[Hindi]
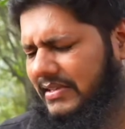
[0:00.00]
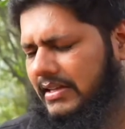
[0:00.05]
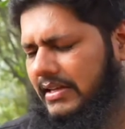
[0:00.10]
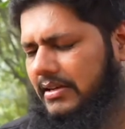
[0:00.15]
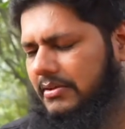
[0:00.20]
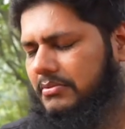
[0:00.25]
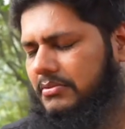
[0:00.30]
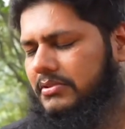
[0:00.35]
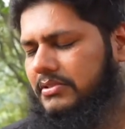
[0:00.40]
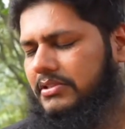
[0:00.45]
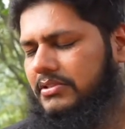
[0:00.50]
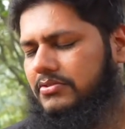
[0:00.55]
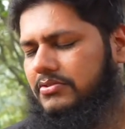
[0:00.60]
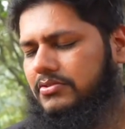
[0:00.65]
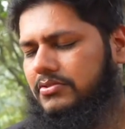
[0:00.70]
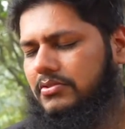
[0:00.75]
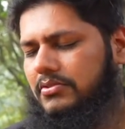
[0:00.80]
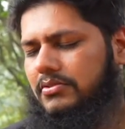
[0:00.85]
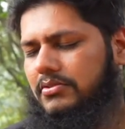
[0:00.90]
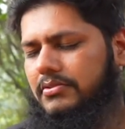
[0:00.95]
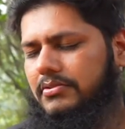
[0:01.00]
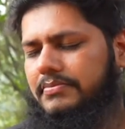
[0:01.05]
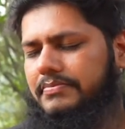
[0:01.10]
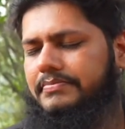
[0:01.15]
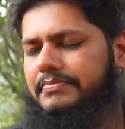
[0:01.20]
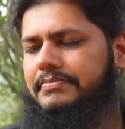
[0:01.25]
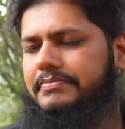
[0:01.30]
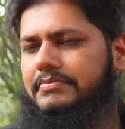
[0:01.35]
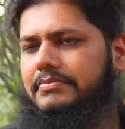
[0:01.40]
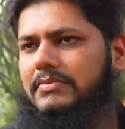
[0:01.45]
क्या बोलते हैं उसको
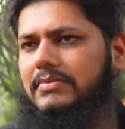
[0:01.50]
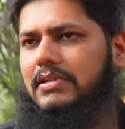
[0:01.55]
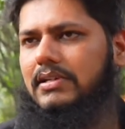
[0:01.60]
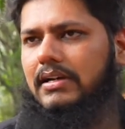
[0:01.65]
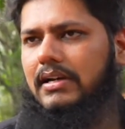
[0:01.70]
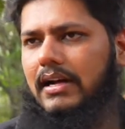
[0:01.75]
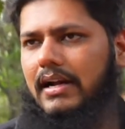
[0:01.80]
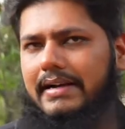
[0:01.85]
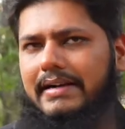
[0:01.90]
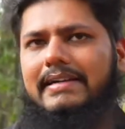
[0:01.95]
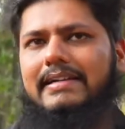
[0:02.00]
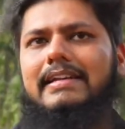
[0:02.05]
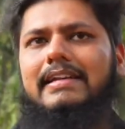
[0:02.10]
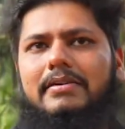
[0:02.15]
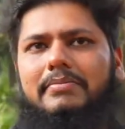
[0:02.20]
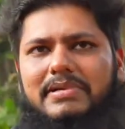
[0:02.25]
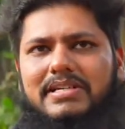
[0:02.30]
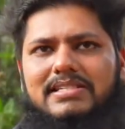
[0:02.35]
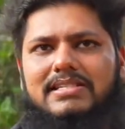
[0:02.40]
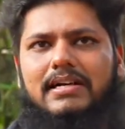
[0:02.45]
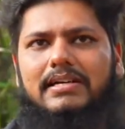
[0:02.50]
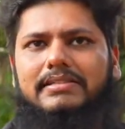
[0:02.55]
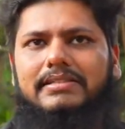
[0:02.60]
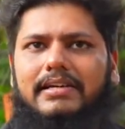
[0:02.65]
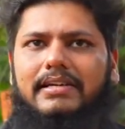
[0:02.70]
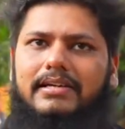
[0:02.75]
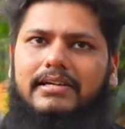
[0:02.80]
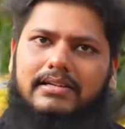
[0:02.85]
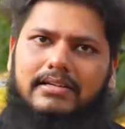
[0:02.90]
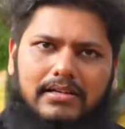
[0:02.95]
रेबीज वगैरह एंटी रेबीज आते
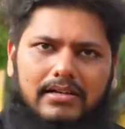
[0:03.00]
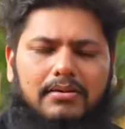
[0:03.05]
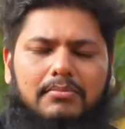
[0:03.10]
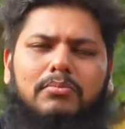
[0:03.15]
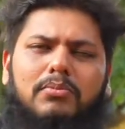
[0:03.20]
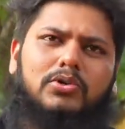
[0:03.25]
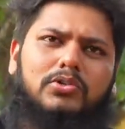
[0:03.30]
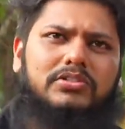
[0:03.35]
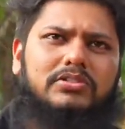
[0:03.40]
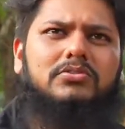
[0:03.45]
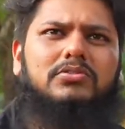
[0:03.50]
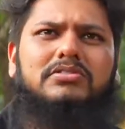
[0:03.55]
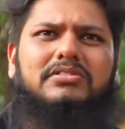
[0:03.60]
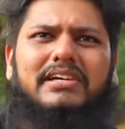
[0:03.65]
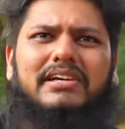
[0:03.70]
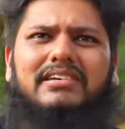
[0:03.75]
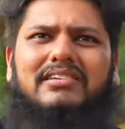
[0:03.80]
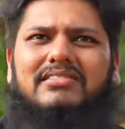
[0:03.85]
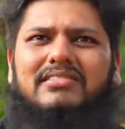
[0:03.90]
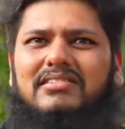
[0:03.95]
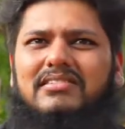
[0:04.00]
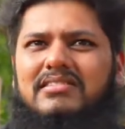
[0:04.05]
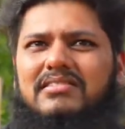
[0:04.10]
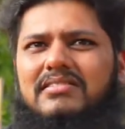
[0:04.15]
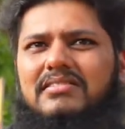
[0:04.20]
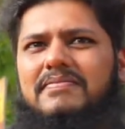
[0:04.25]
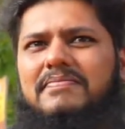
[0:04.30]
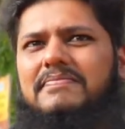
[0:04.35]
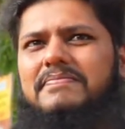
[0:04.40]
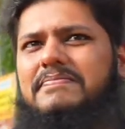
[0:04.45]
हैं बहुत कुछ है पता है
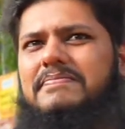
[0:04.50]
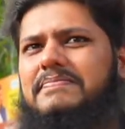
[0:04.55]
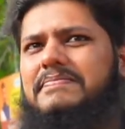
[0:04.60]
मैंने एक